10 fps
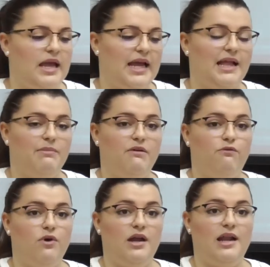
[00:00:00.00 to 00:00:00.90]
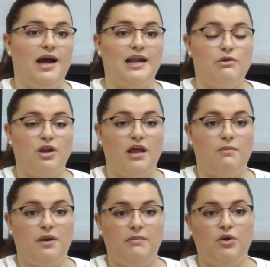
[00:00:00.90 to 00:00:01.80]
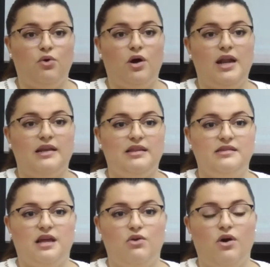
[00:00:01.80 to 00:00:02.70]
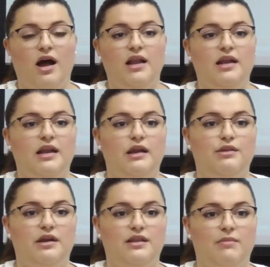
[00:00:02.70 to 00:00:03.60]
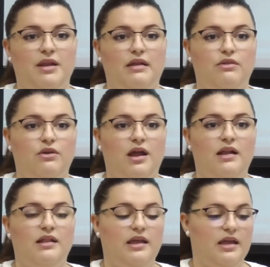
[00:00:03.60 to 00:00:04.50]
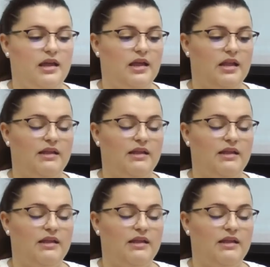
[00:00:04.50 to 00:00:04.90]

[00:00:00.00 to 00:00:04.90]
que también fue la ganadora del premio al artista local en el certamen nacional de,